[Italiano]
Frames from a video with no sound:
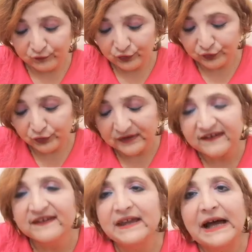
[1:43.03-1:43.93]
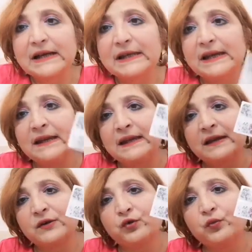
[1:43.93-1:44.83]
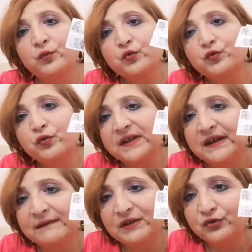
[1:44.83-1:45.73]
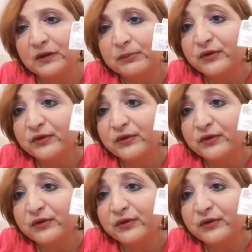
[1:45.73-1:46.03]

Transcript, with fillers: ho voluto rischiare e comunque avendo la